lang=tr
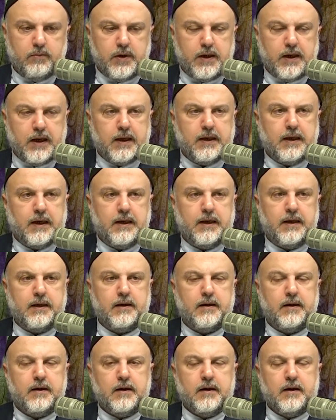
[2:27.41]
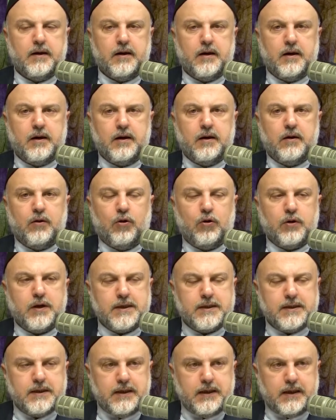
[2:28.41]
Binaenaleyh e,
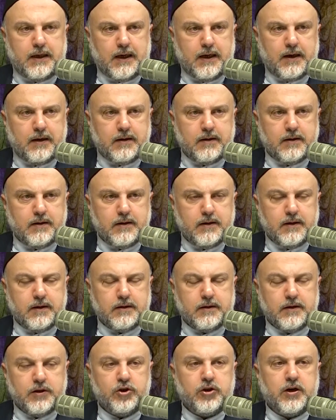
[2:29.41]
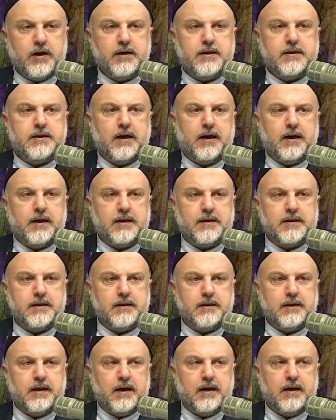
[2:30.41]
orası ile dışarısı
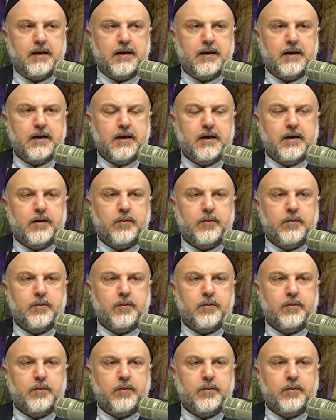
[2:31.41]
arasında